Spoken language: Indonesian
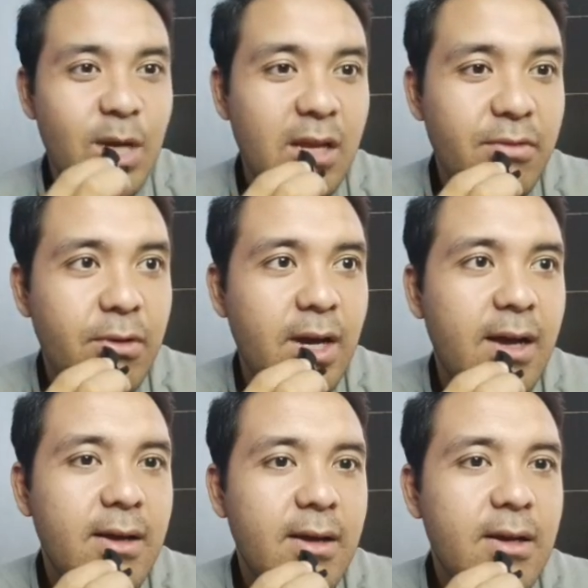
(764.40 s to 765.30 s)
coba review
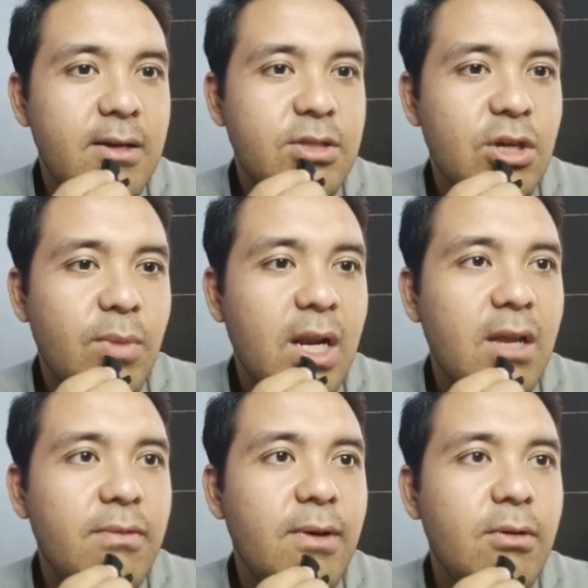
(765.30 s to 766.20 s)
ya coba
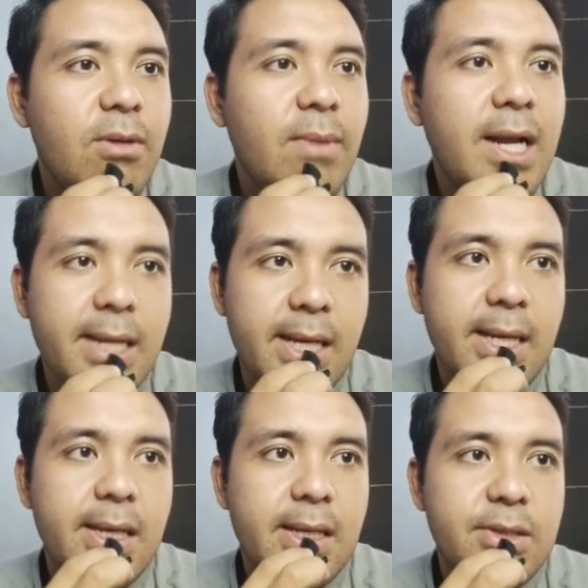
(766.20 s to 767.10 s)
review di mana